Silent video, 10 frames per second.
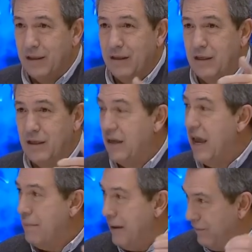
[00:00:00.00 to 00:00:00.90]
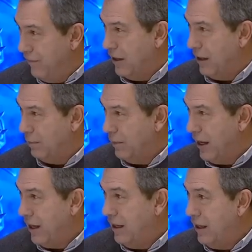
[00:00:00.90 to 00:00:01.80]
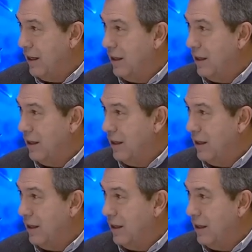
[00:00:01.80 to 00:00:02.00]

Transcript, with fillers: de que a Benfica Play